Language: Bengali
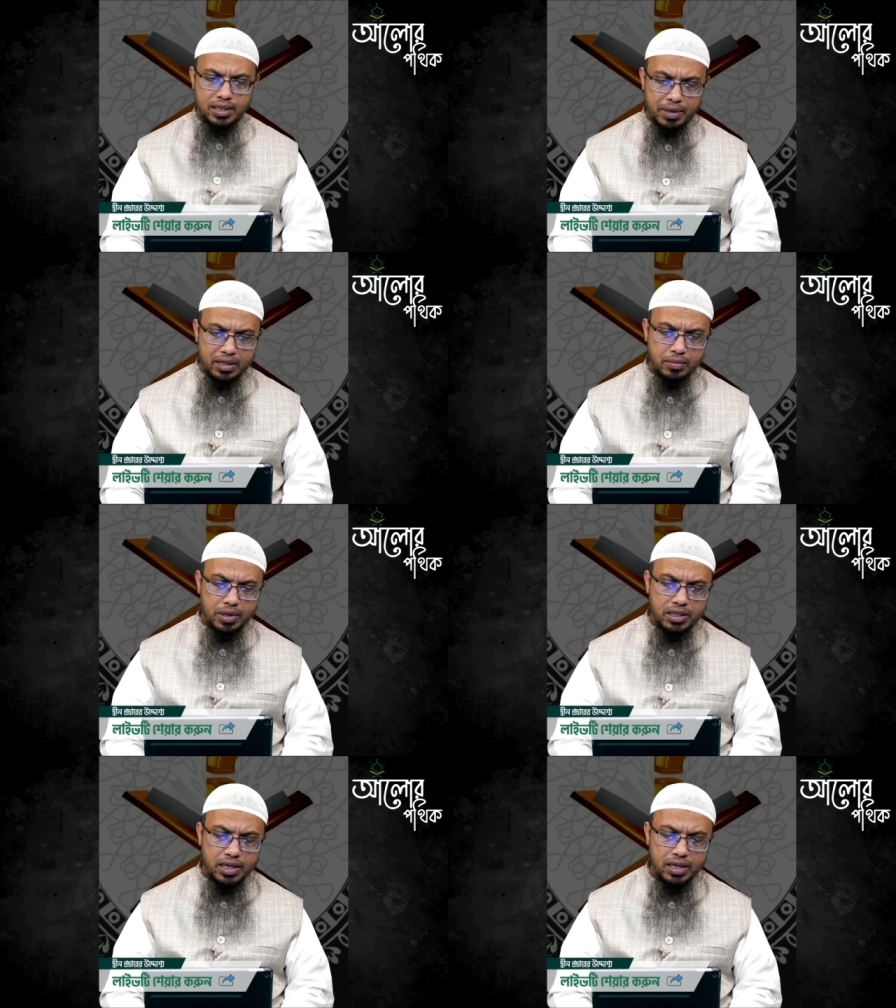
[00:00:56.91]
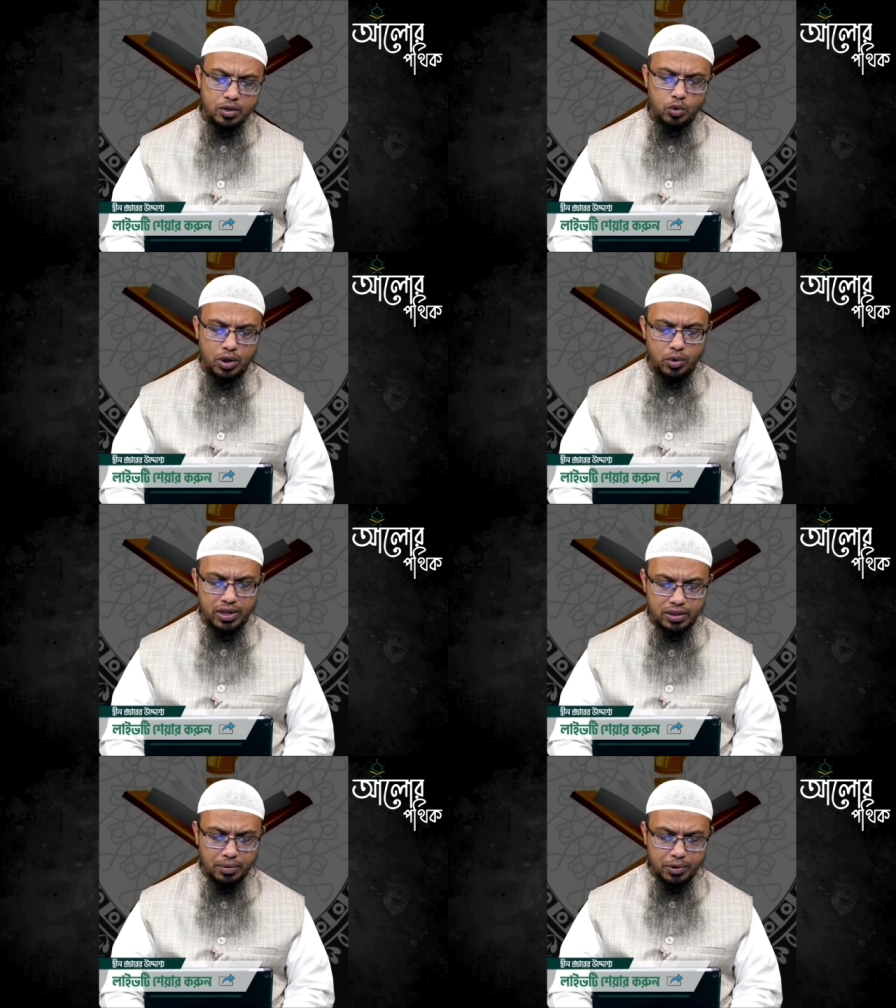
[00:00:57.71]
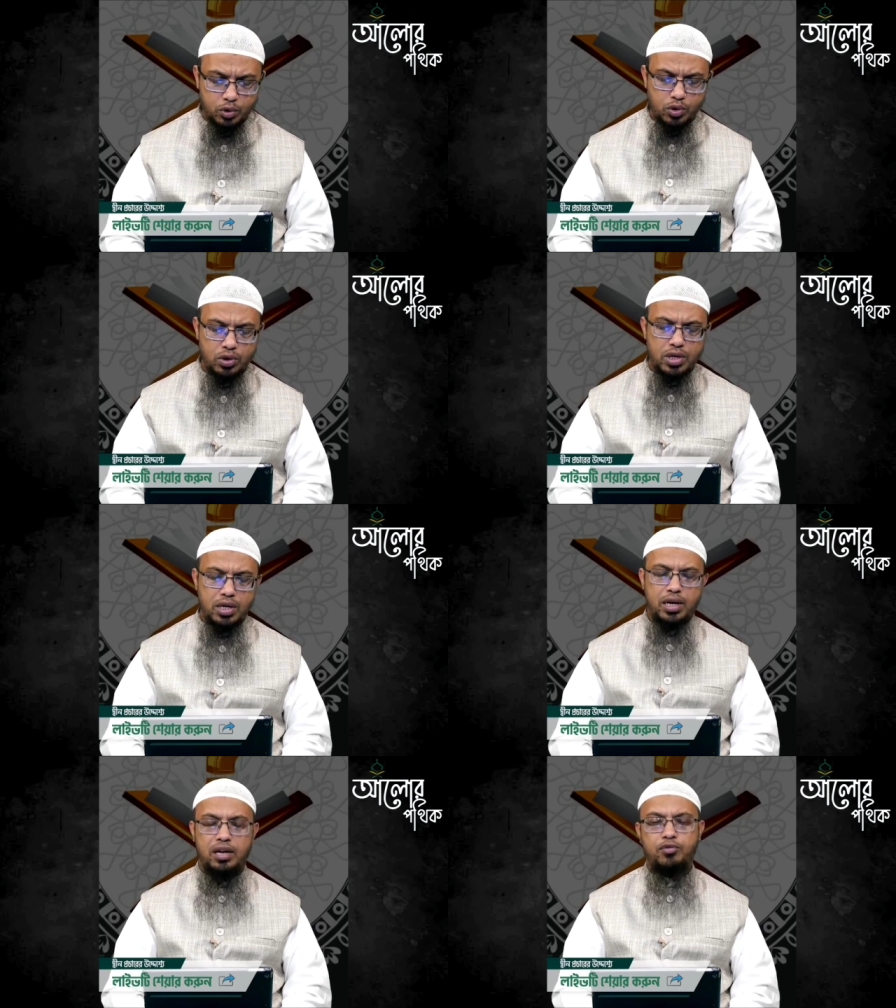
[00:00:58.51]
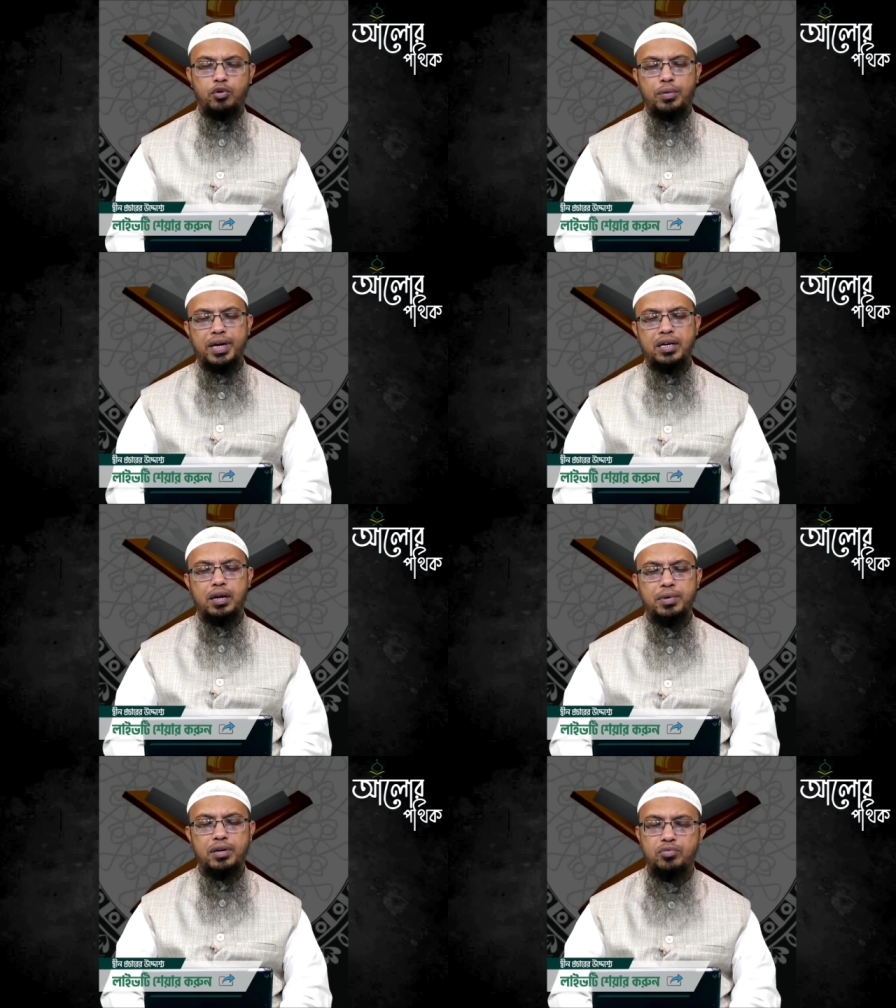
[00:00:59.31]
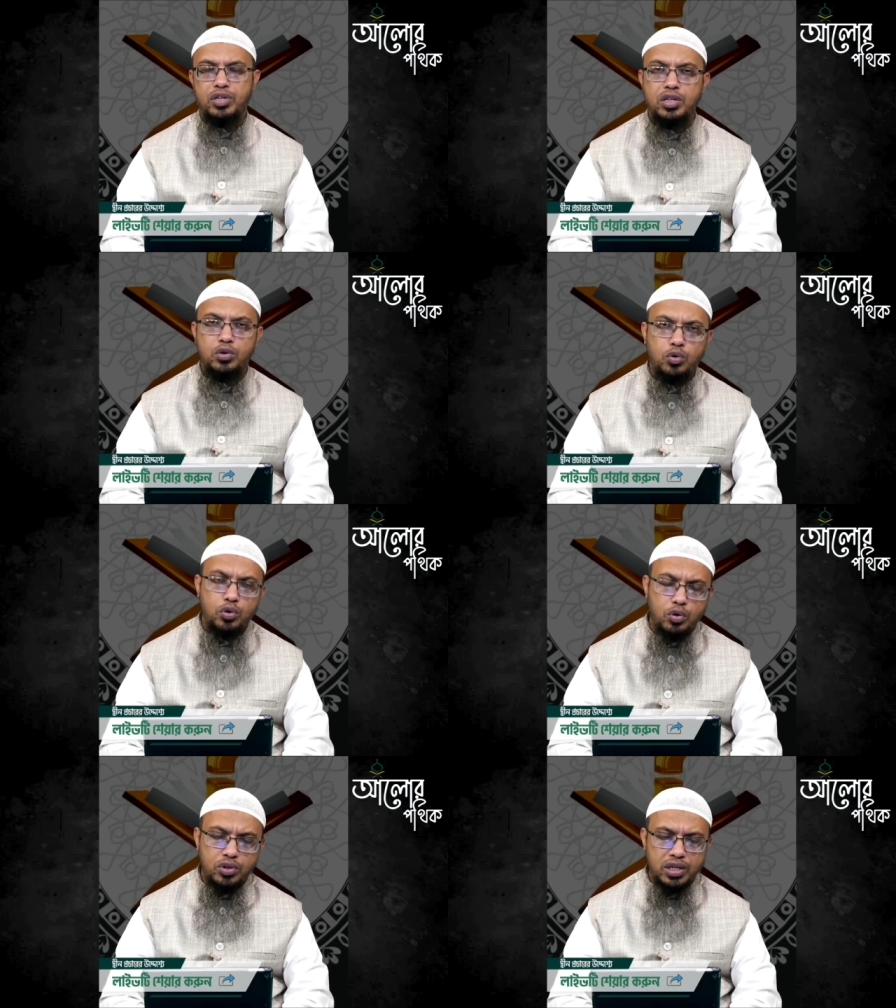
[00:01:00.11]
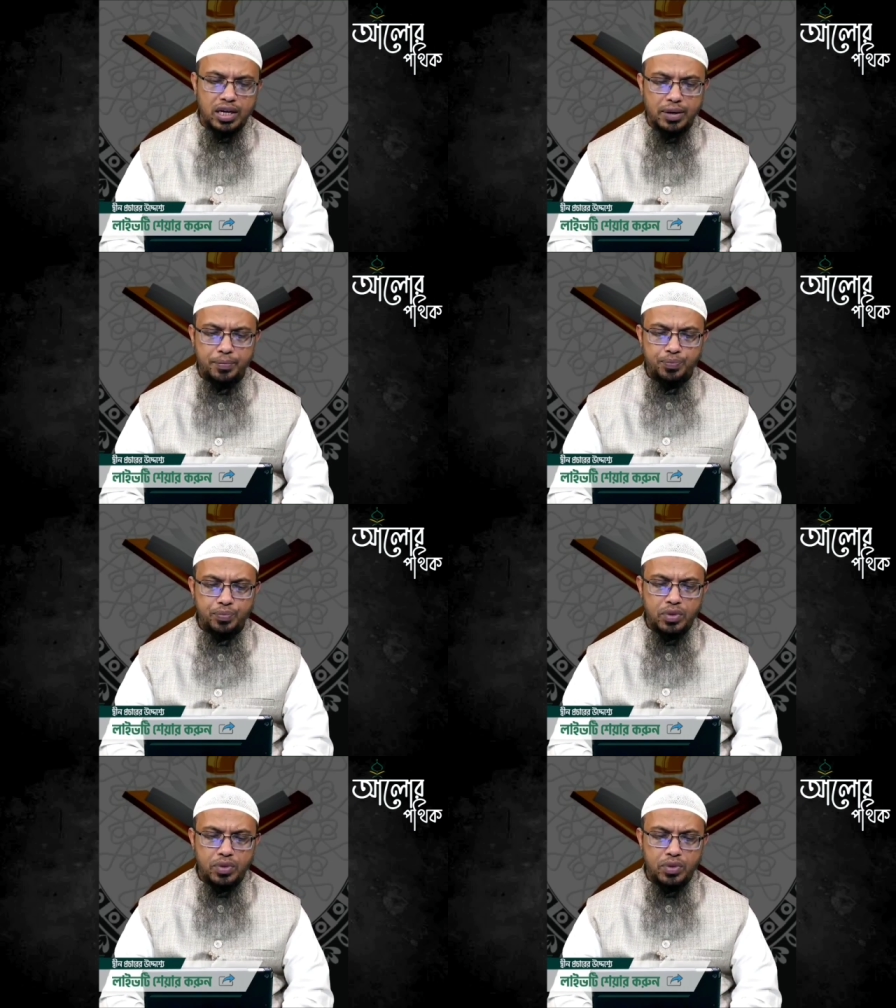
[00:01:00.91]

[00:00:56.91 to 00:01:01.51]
যে মাতৃভাষায় দোয়া করা যাবে যদিও হানিফুল ইকরামের দৃষ্টিকোণ হলো যে না